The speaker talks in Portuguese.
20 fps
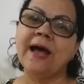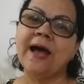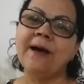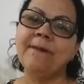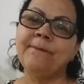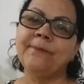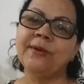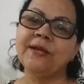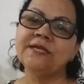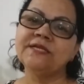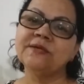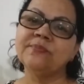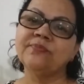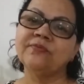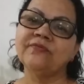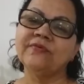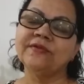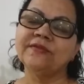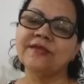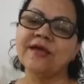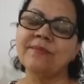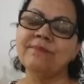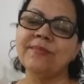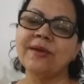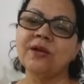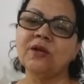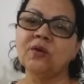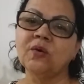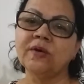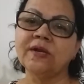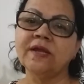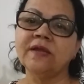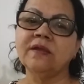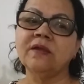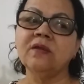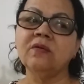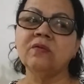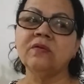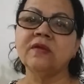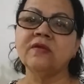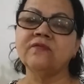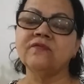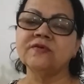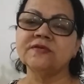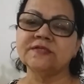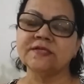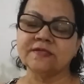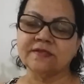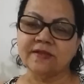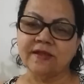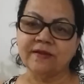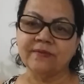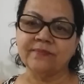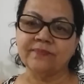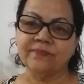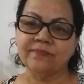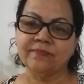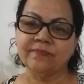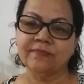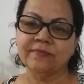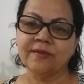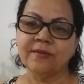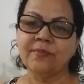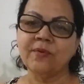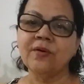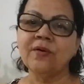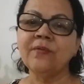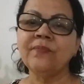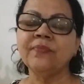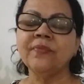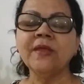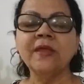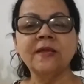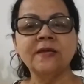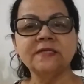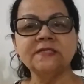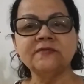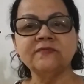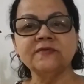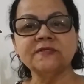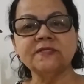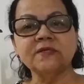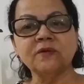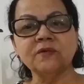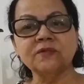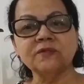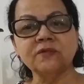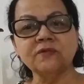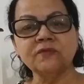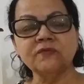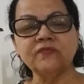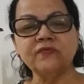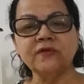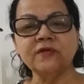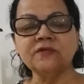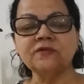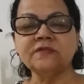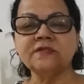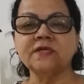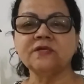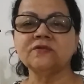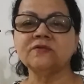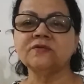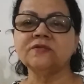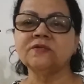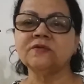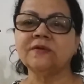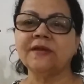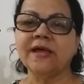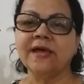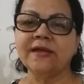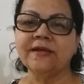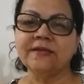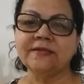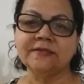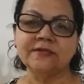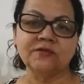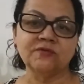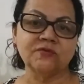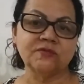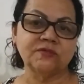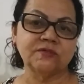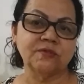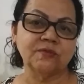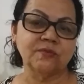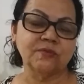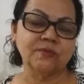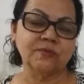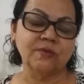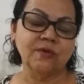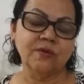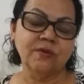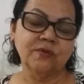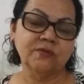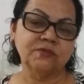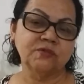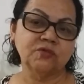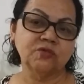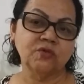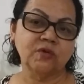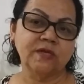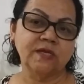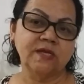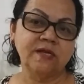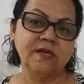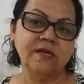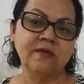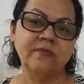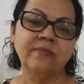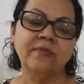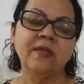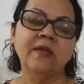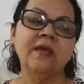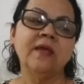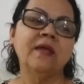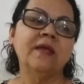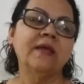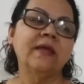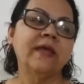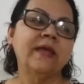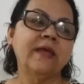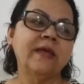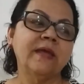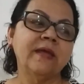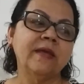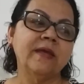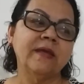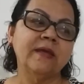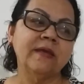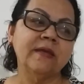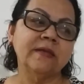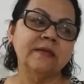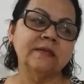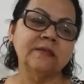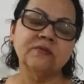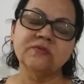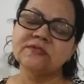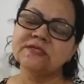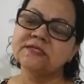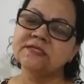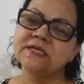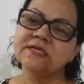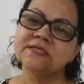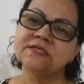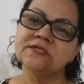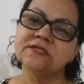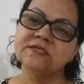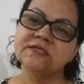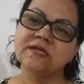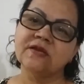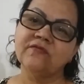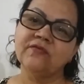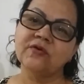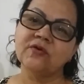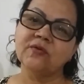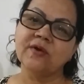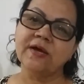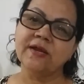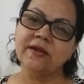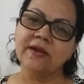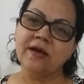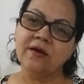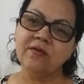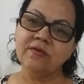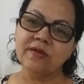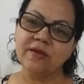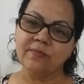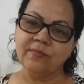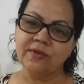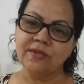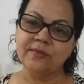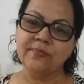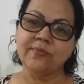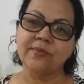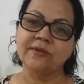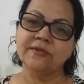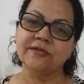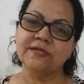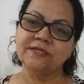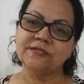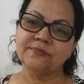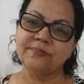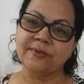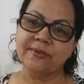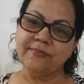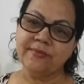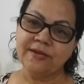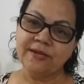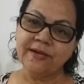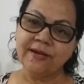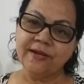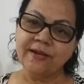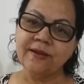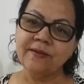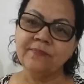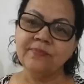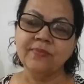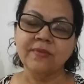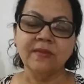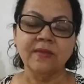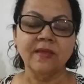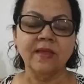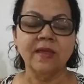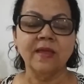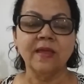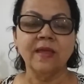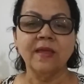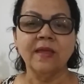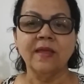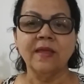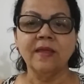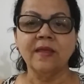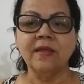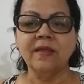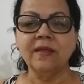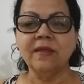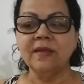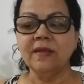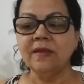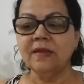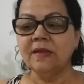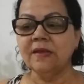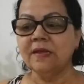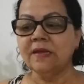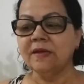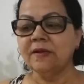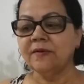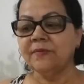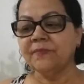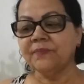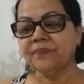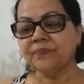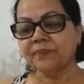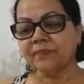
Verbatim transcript: Aprende a aproveitar melhor aquilo que você tem, tá bom? Se você gostou do vídeo, deixe o seu like, deixa o seu, seu joinha. É, não se esqueça de se inscrever no canal, que é muito importante para mim, né? E